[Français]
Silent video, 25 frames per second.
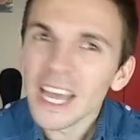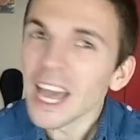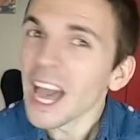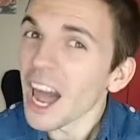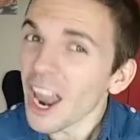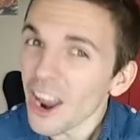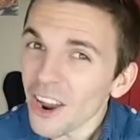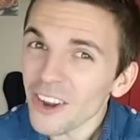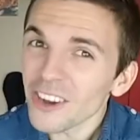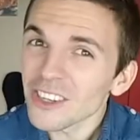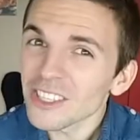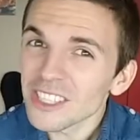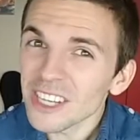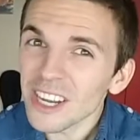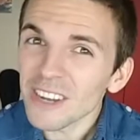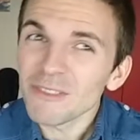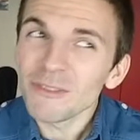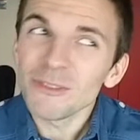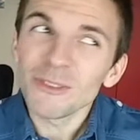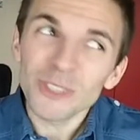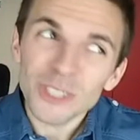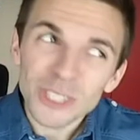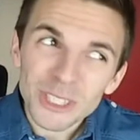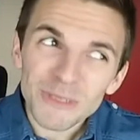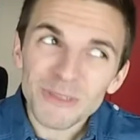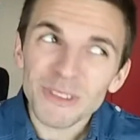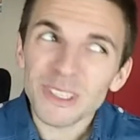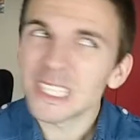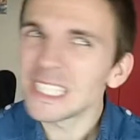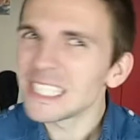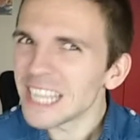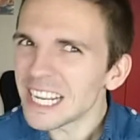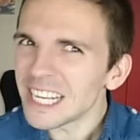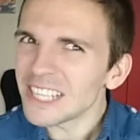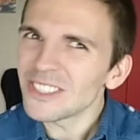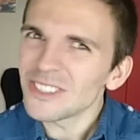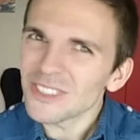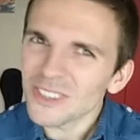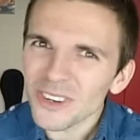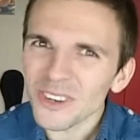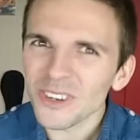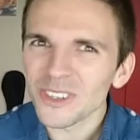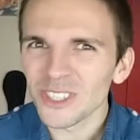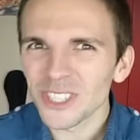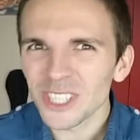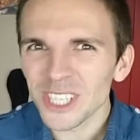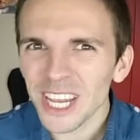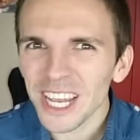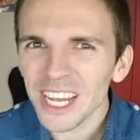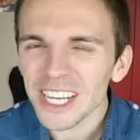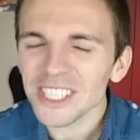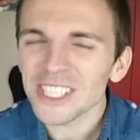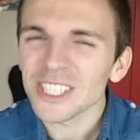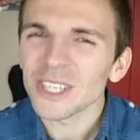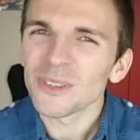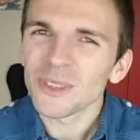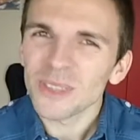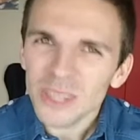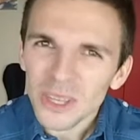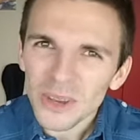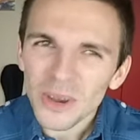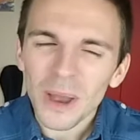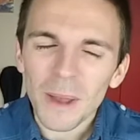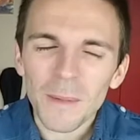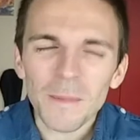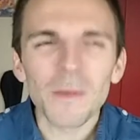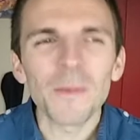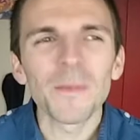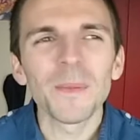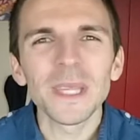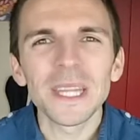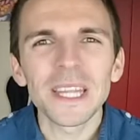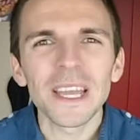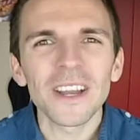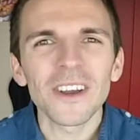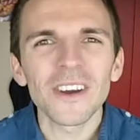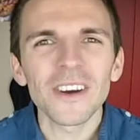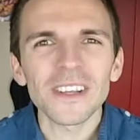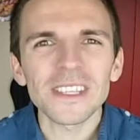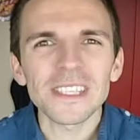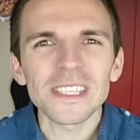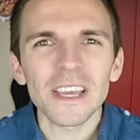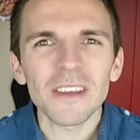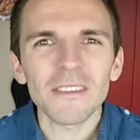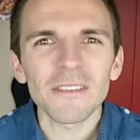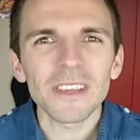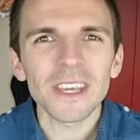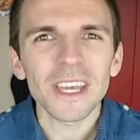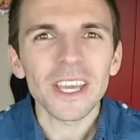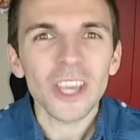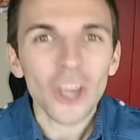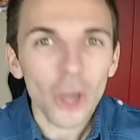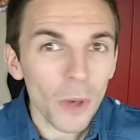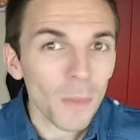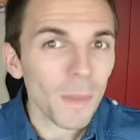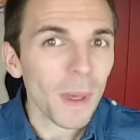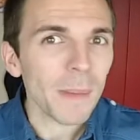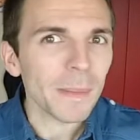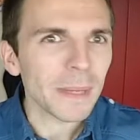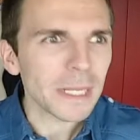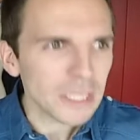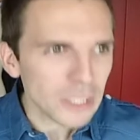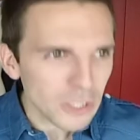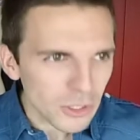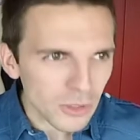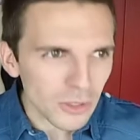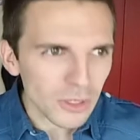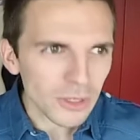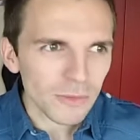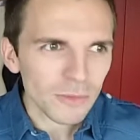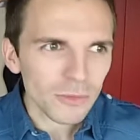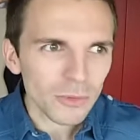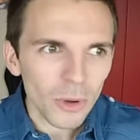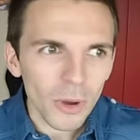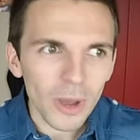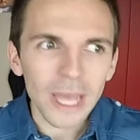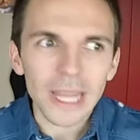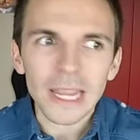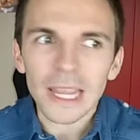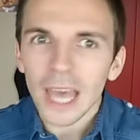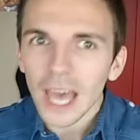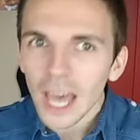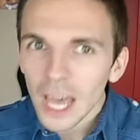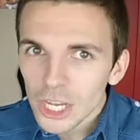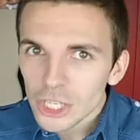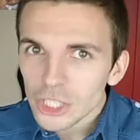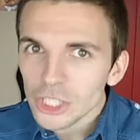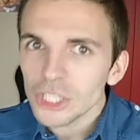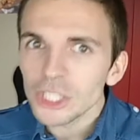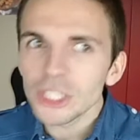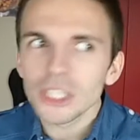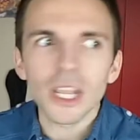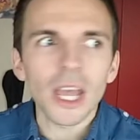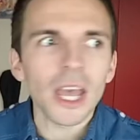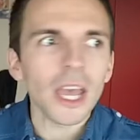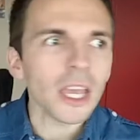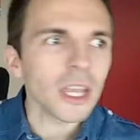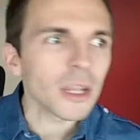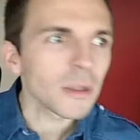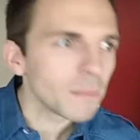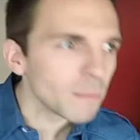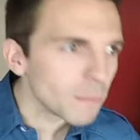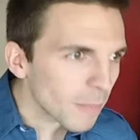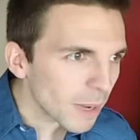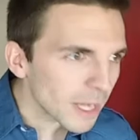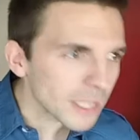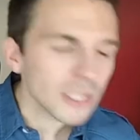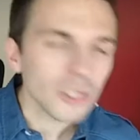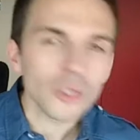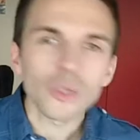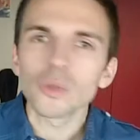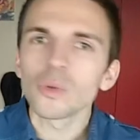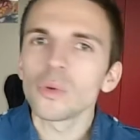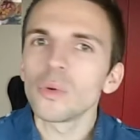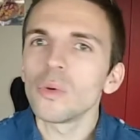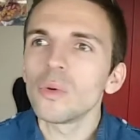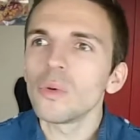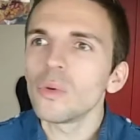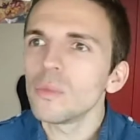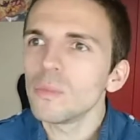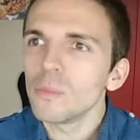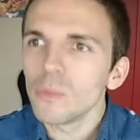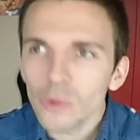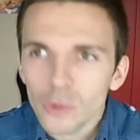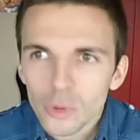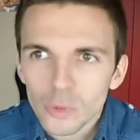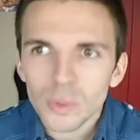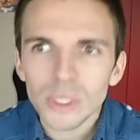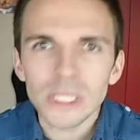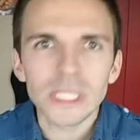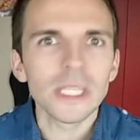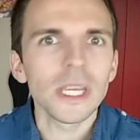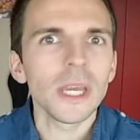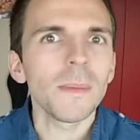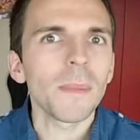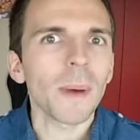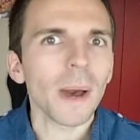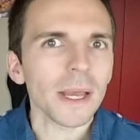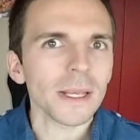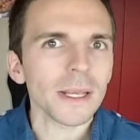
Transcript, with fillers: Alors j'avoue, j'ai fait quelques recherches et le théorème de Pythagore servirait quand même à ceux voulant être architecte, maçon, menuisier par